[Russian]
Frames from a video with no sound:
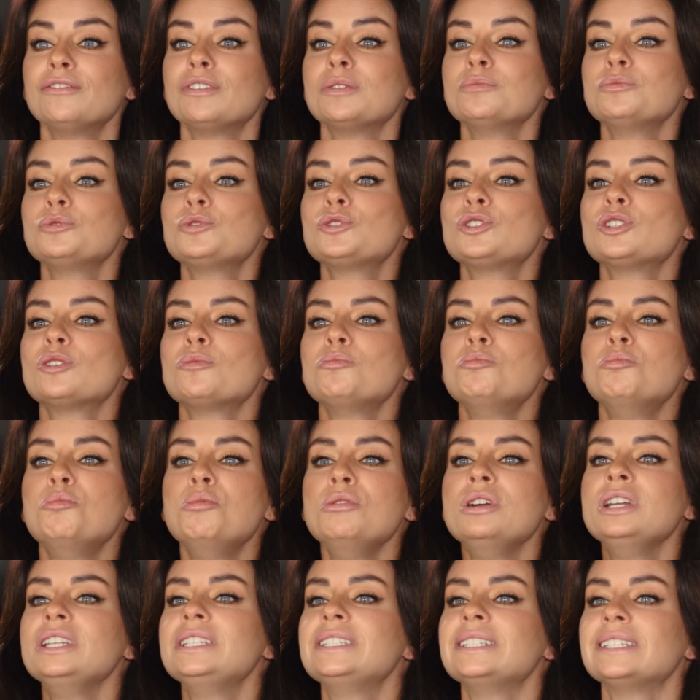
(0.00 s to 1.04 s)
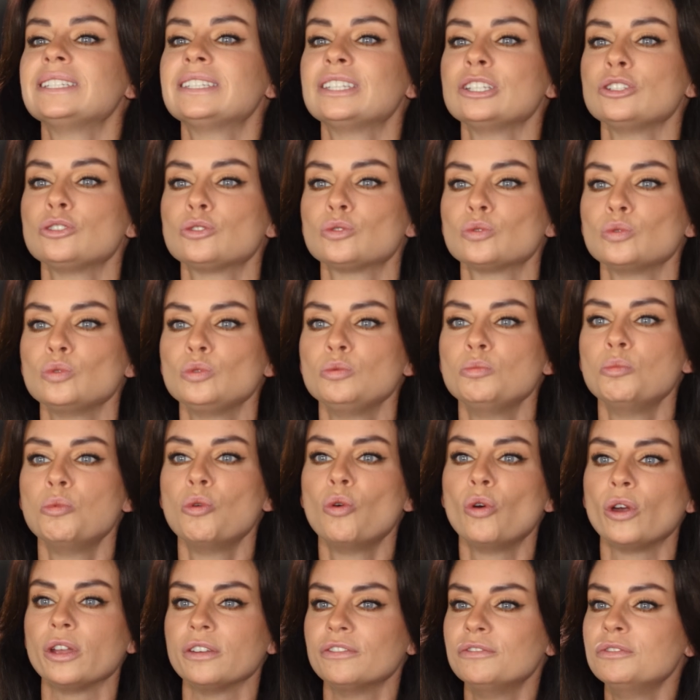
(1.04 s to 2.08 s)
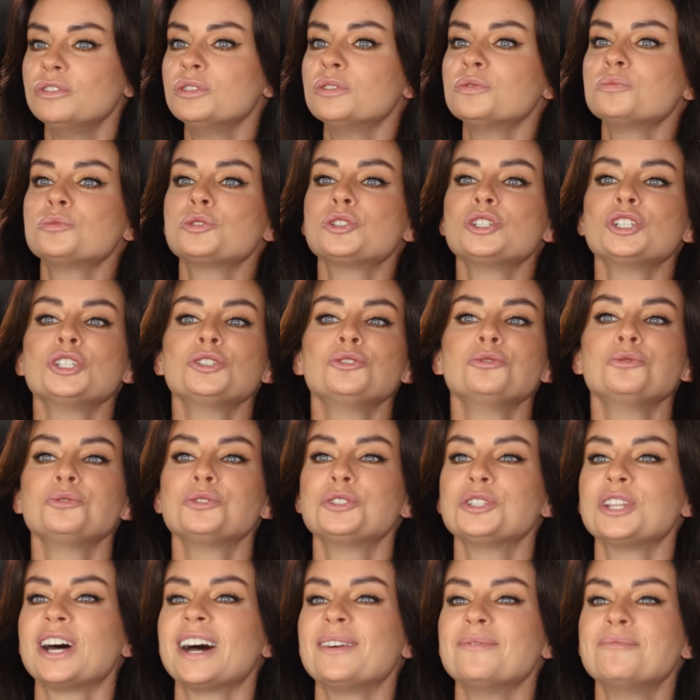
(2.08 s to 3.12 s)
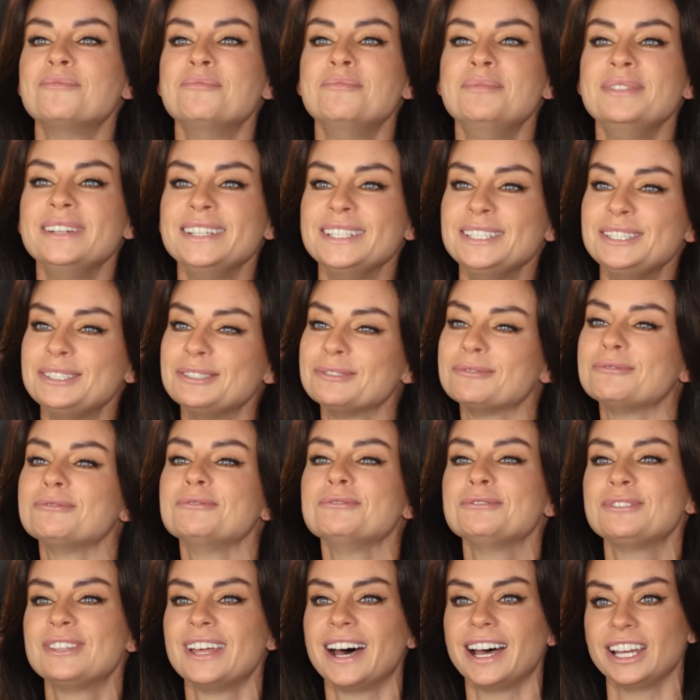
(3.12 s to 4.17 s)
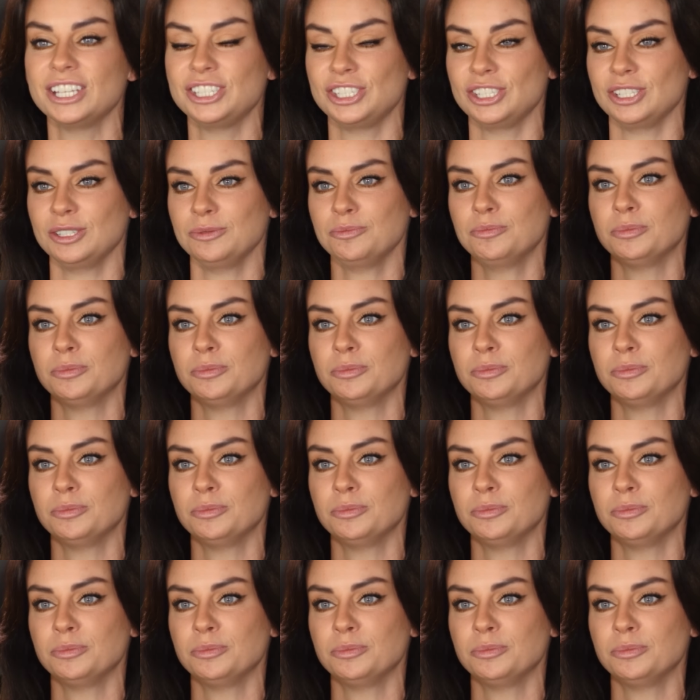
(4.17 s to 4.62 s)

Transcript: Вам нужно быть этой судьбой, вам уже нужно быть удачей.